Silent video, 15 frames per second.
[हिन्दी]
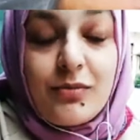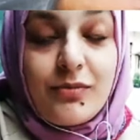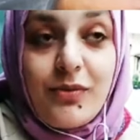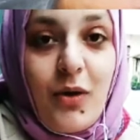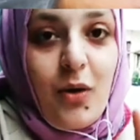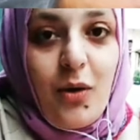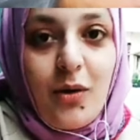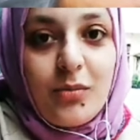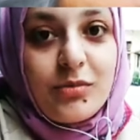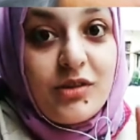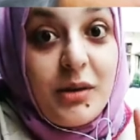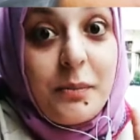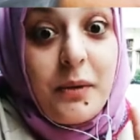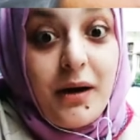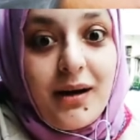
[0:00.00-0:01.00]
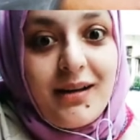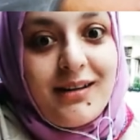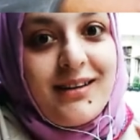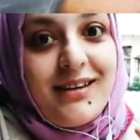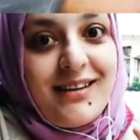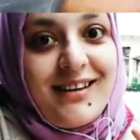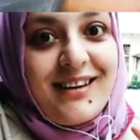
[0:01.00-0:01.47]
वो लोग मुझे पागल
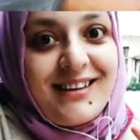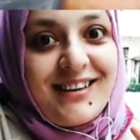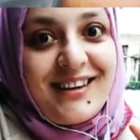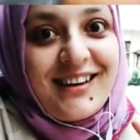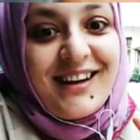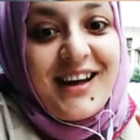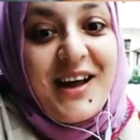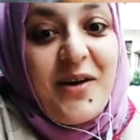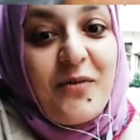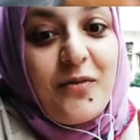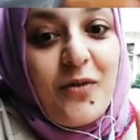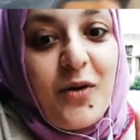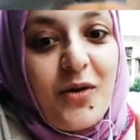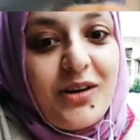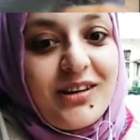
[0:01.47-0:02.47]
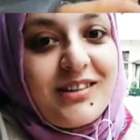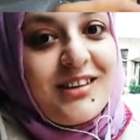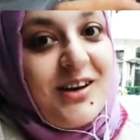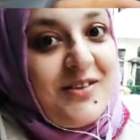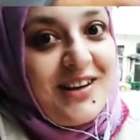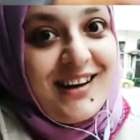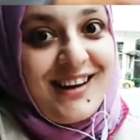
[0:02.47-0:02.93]
कर रहा था वो
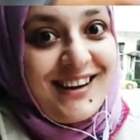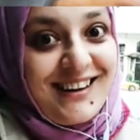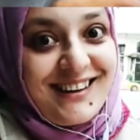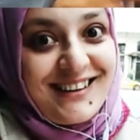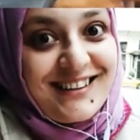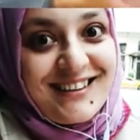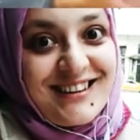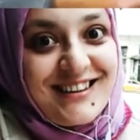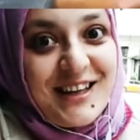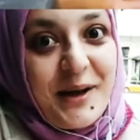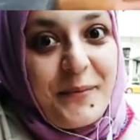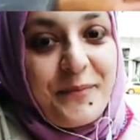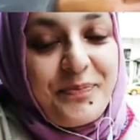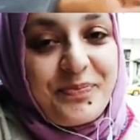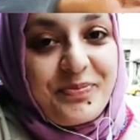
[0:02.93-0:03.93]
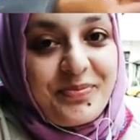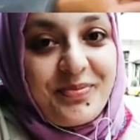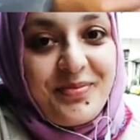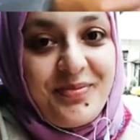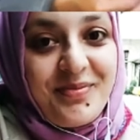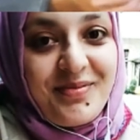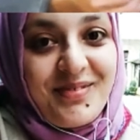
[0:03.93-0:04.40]
रिक्शा वाला अंकल
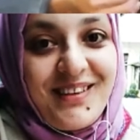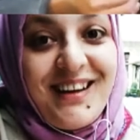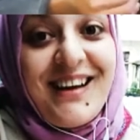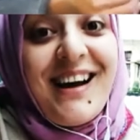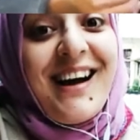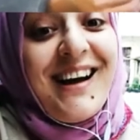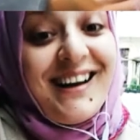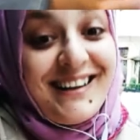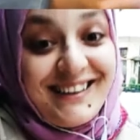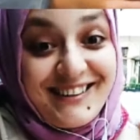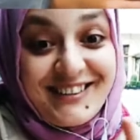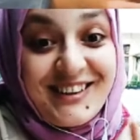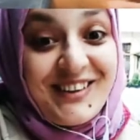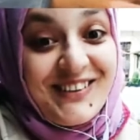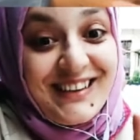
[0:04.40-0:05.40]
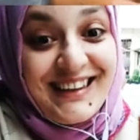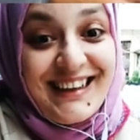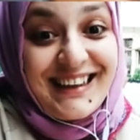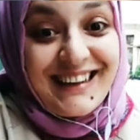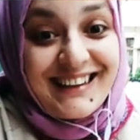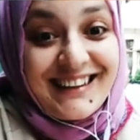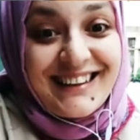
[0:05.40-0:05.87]
हाँ, हाँ रिक्शा वाला
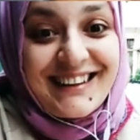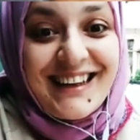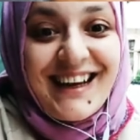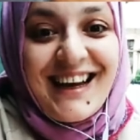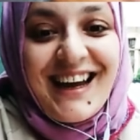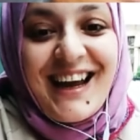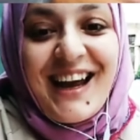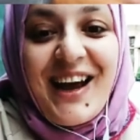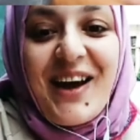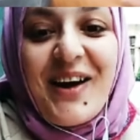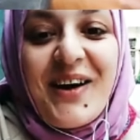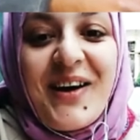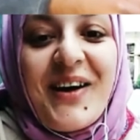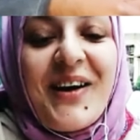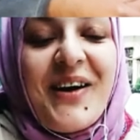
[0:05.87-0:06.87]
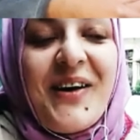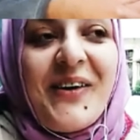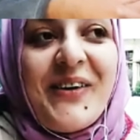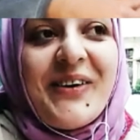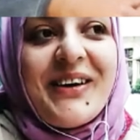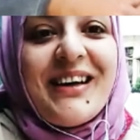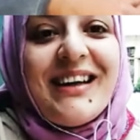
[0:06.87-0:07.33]
अंकल
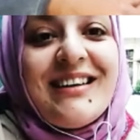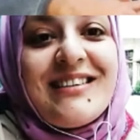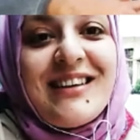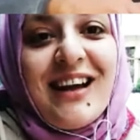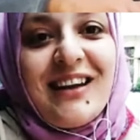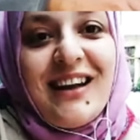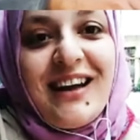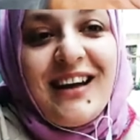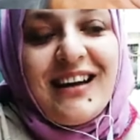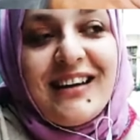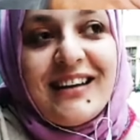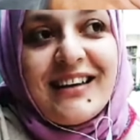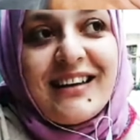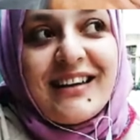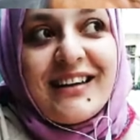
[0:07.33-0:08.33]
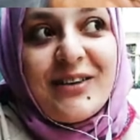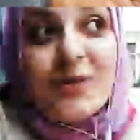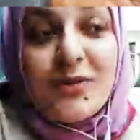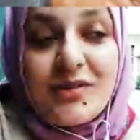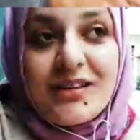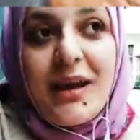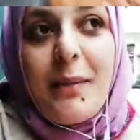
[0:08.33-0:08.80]
और इंशाल्लाह
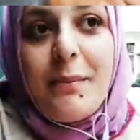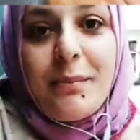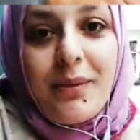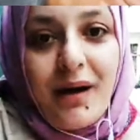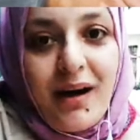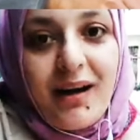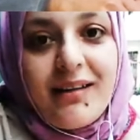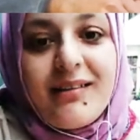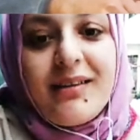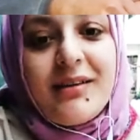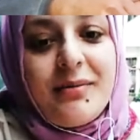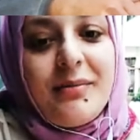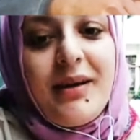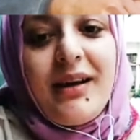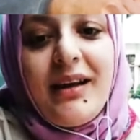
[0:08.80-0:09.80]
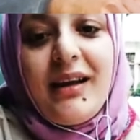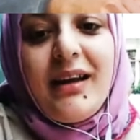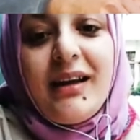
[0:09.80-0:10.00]
उसके बाद मैंने